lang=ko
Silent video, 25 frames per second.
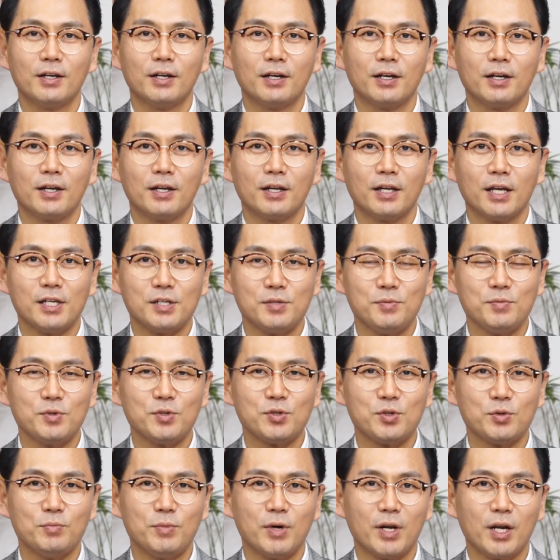해도, 예, 10년
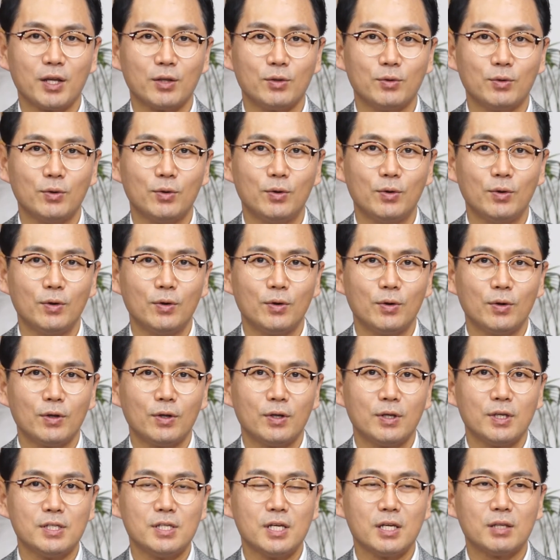우리가만 해도
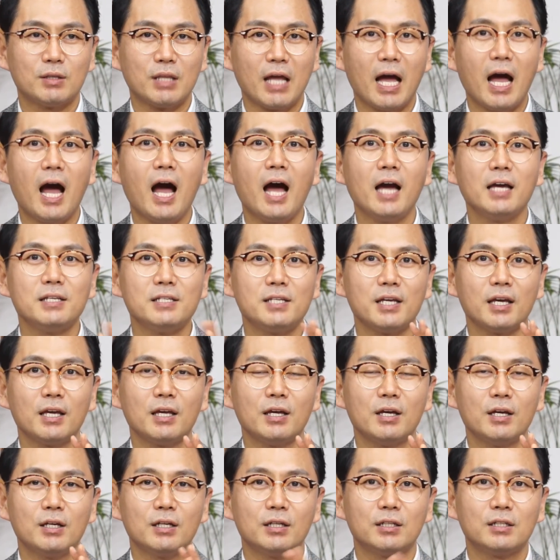이제 다
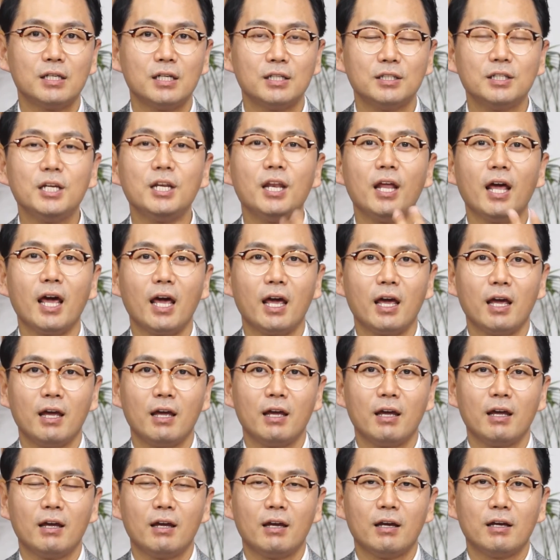이제 의례
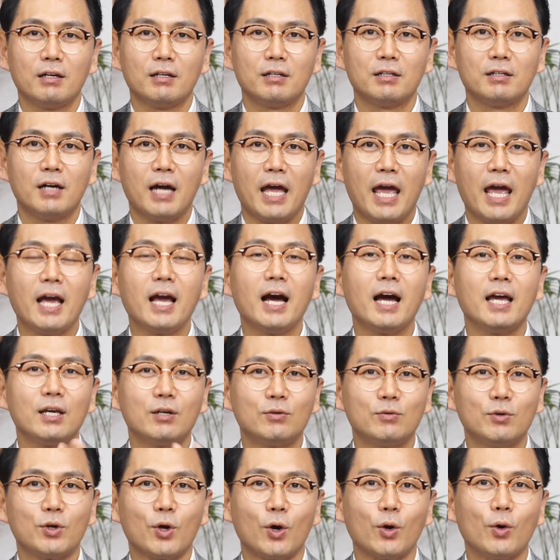애가
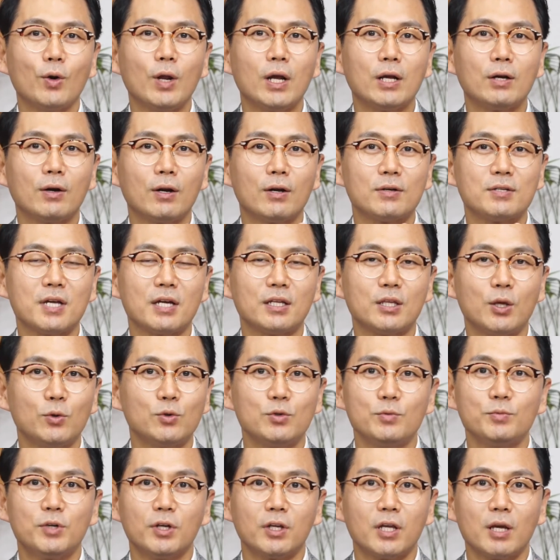있고 결혼할 거라고 생각하는데
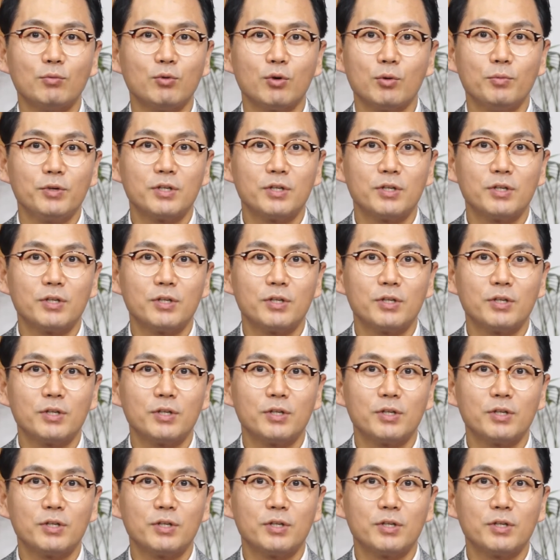요즘 그렇게 물으면